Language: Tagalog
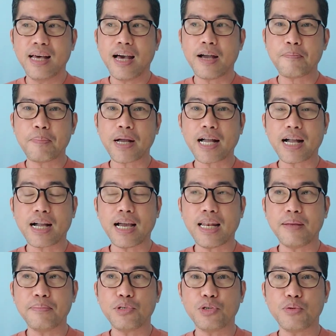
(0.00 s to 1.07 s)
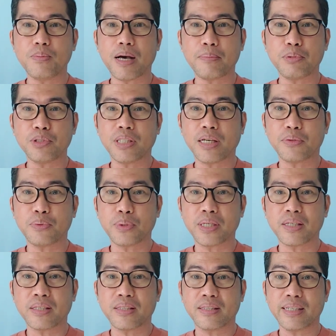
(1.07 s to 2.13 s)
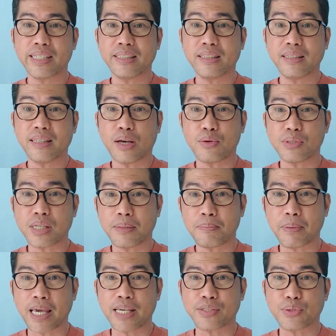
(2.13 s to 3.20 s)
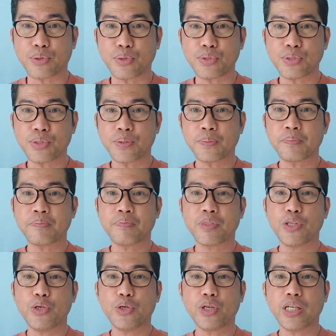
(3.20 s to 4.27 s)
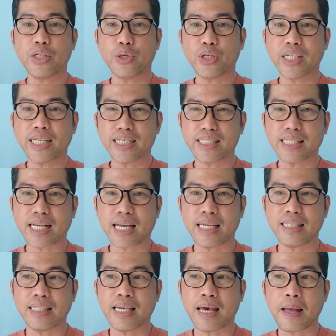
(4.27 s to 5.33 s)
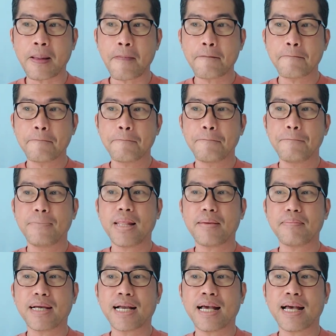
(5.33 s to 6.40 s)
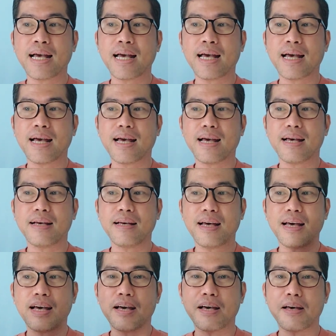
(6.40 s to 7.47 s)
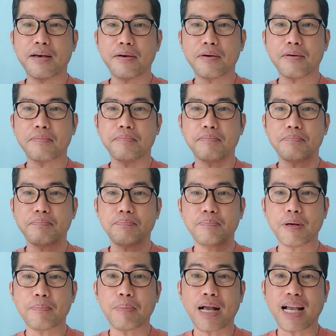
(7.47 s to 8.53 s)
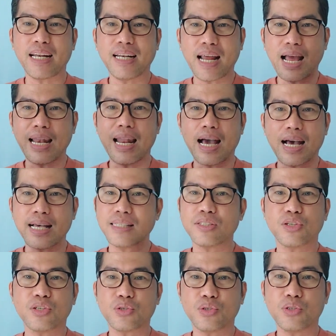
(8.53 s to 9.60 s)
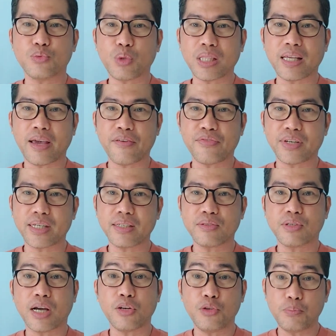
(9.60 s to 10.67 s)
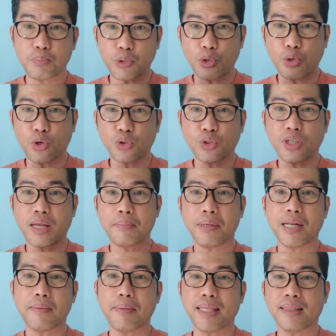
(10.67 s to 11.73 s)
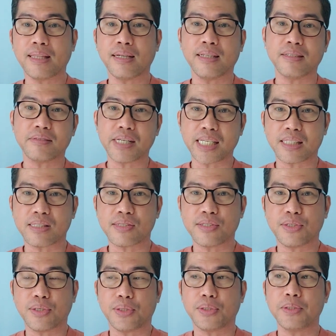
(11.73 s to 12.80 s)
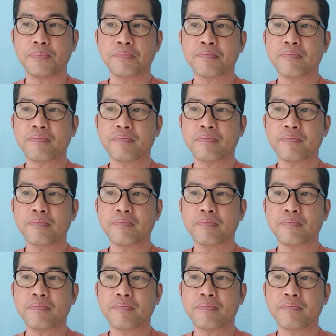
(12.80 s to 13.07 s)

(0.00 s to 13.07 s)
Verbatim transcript: Ang pagkakaalam ko, umabot ng worth 30,000 pesos yung in-order sa kanya na mga uh, pangpaganda alahas or kung whatever, kung ano yung produkto na binebenta ni Ritz, no?